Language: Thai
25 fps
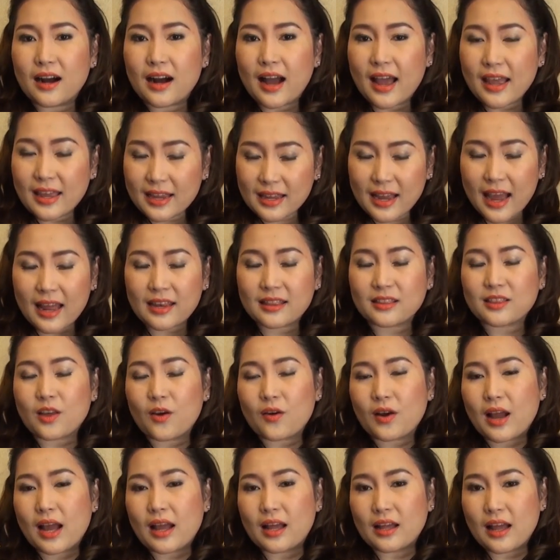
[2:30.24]
ให้กัน
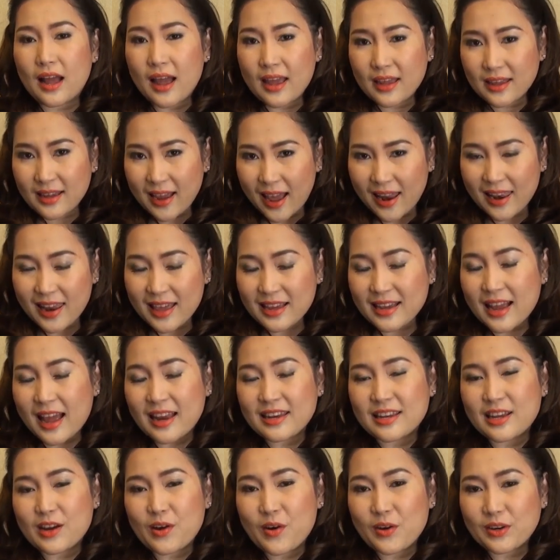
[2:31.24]
ต่อให้กันและกั
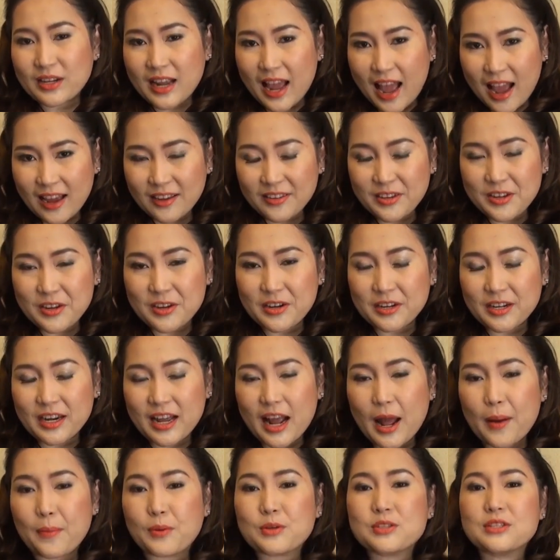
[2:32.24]
นเนี่ยค่อนข้างเยอะ
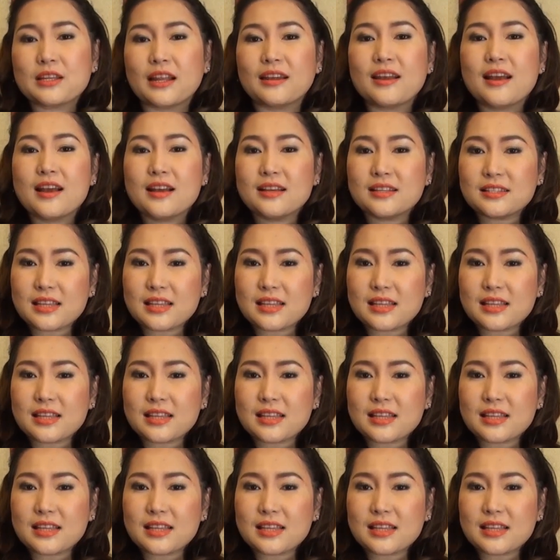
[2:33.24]
นะคะเพราะฉะนั้น